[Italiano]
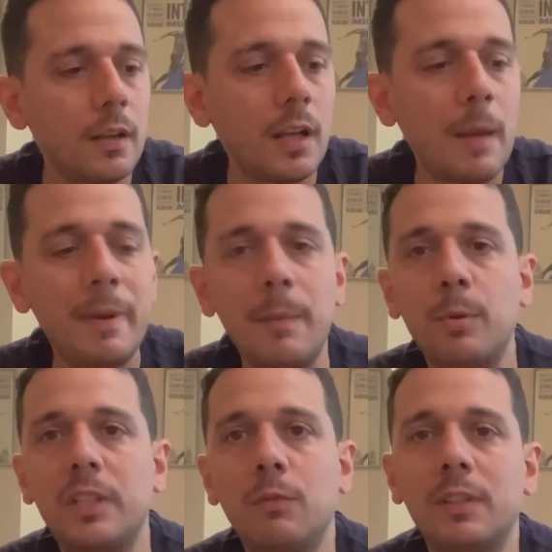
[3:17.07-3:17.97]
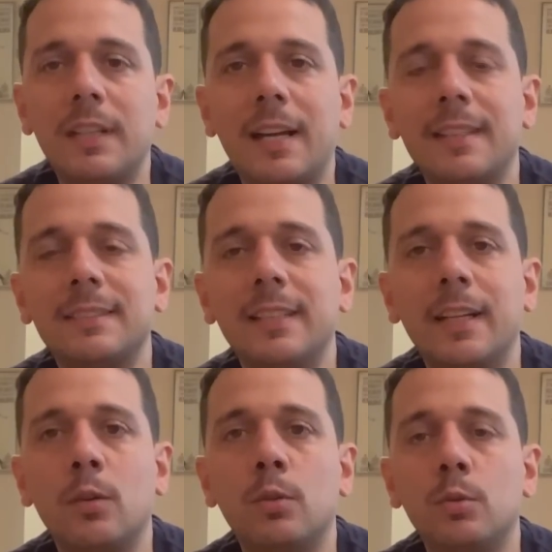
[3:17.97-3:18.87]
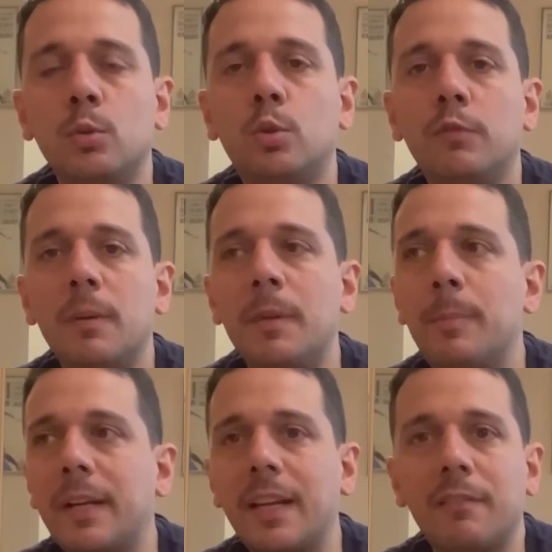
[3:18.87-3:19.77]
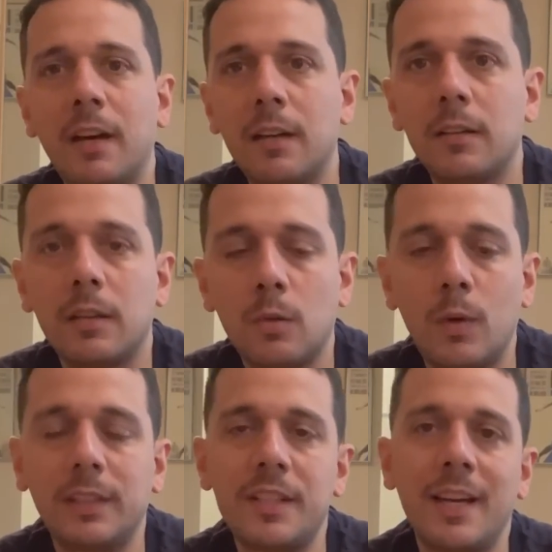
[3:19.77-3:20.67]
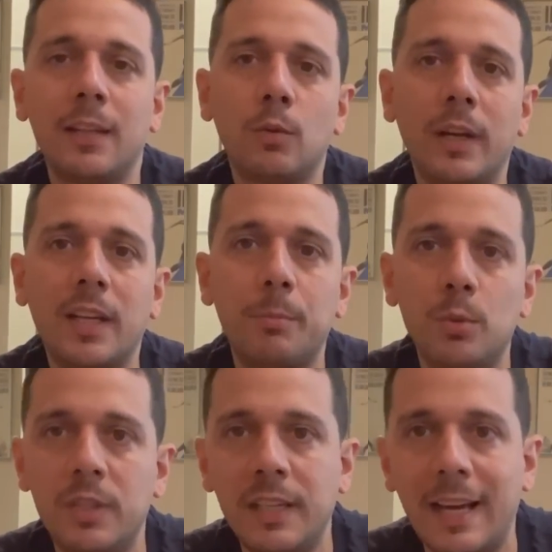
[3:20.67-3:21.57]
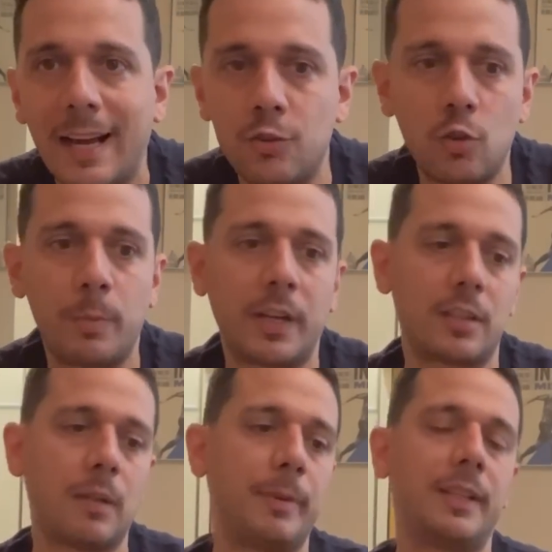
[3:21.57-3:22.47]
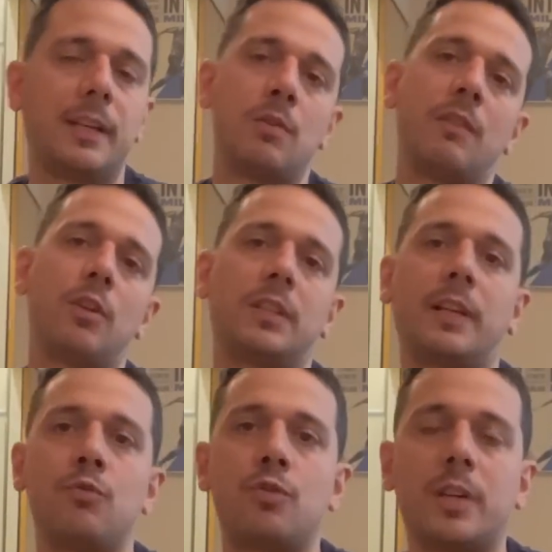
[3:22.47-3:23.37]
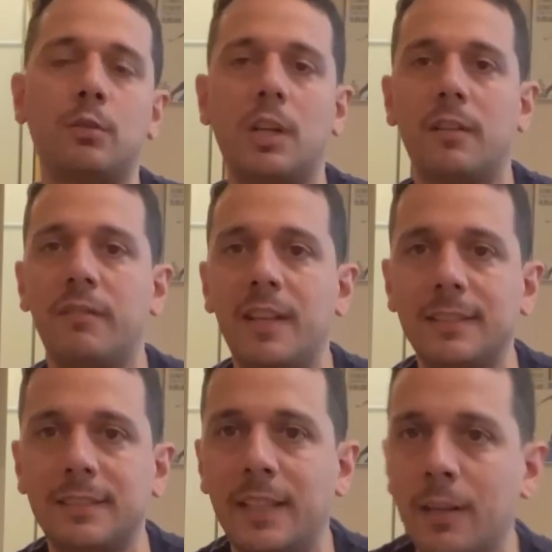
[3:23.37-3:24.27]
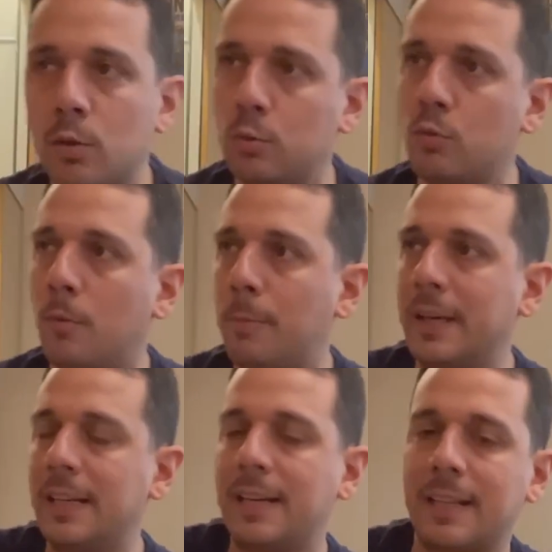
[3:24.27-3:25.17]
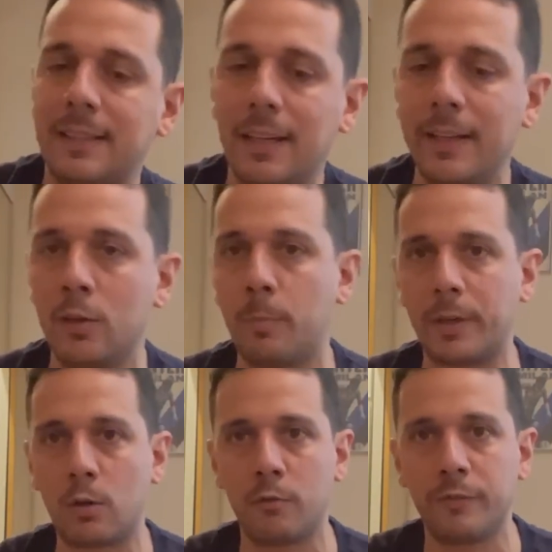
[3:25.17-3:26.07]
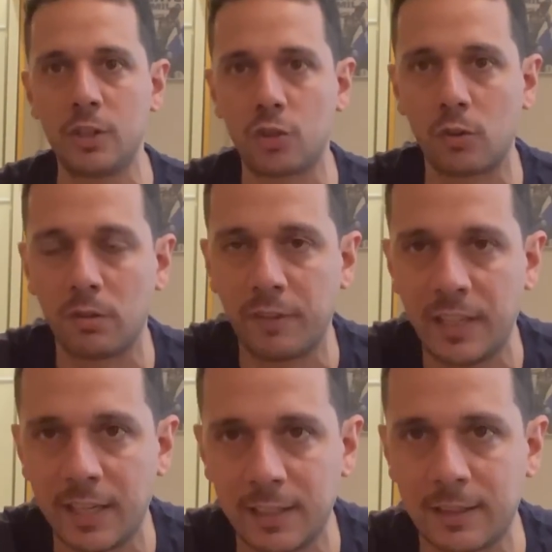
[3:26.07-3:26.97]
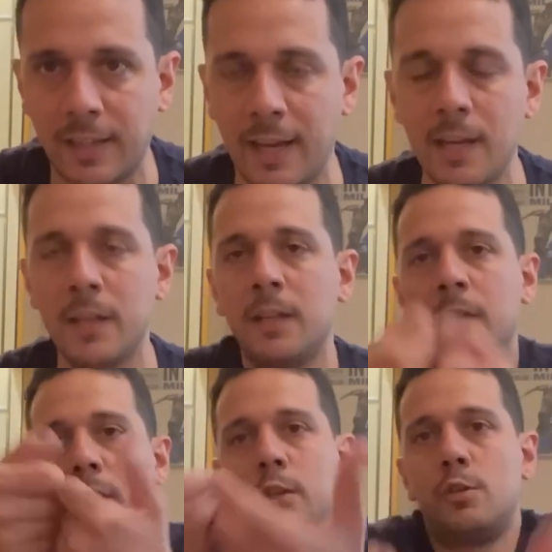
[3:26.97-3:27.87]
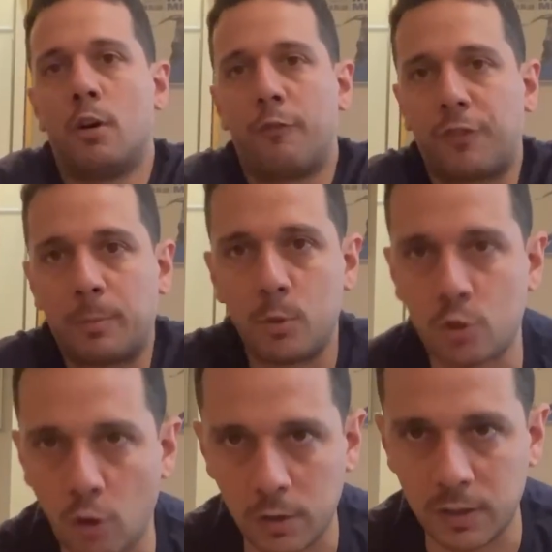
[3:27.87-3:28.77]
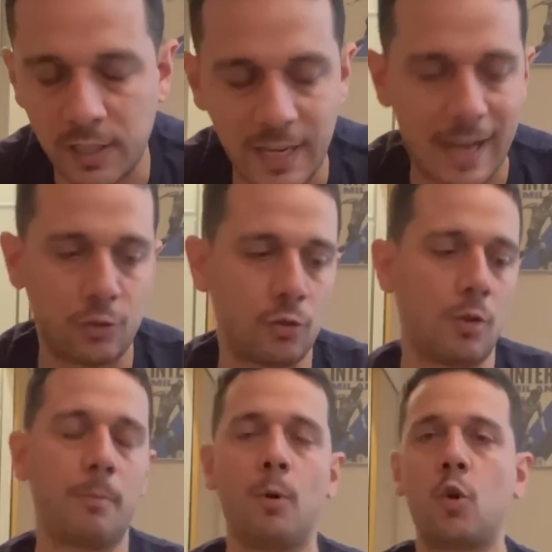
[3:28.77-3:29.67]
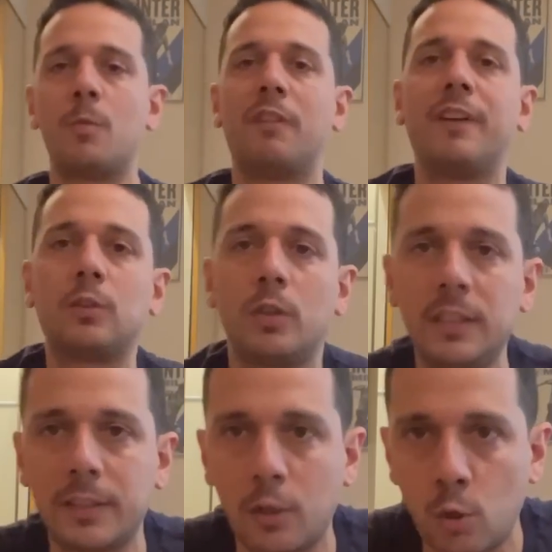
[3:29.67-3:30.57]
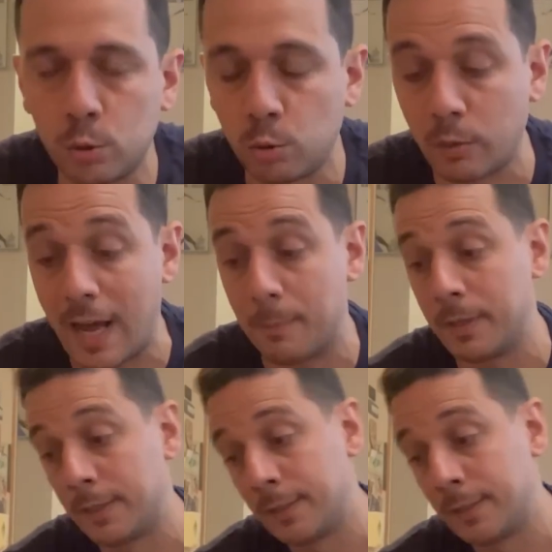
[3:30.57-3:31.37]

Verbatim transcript: e me ne potevo andare a zero, dove mi pareva guadagnando anche più di ingaggio, perché sapete che una volta che un giocatore va via a zero, tu non paghi il cartellino per convincerlo a venire da te, gli offri più soldi di ingaggio, no? Un po' come ha fatto l'Inter con Turan.